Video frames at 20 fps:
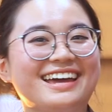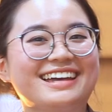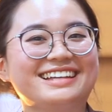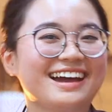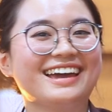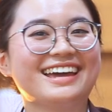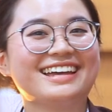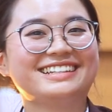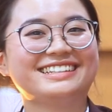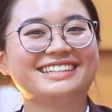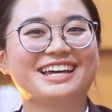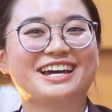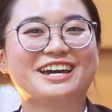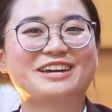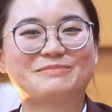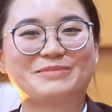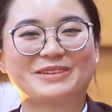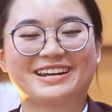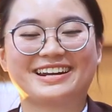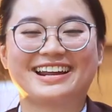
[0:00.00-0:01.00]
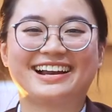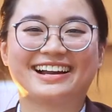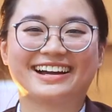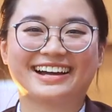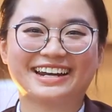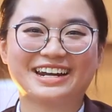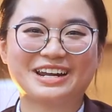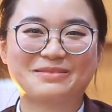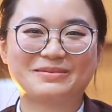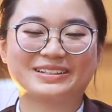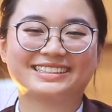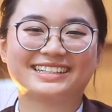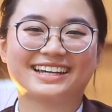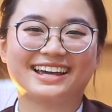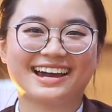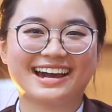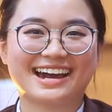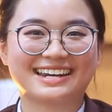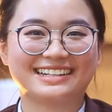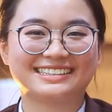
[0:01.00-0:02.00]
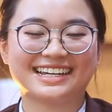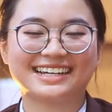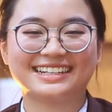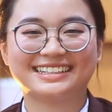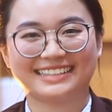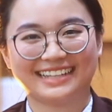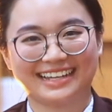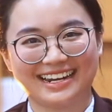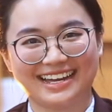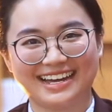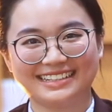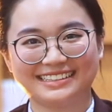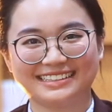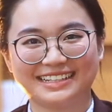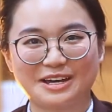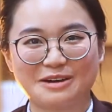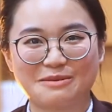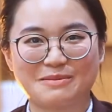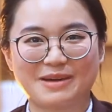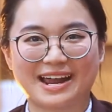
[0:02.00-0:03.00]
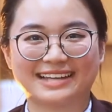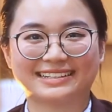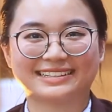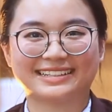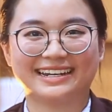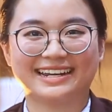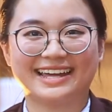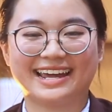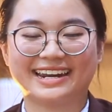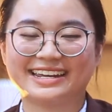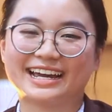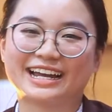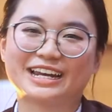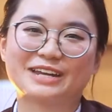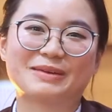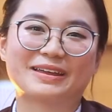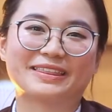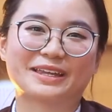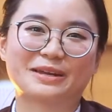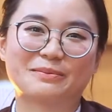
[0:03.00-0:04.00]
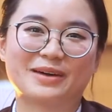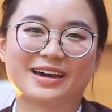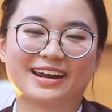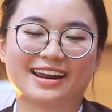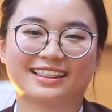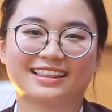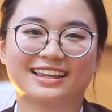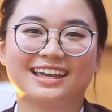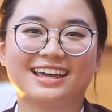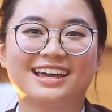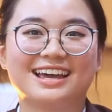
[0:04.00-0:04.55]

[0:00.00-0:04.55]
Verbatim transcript: Hai Ezian, perkenalkan nama saya Karisa Gisela, saya berasal dari Kalimantan Barat.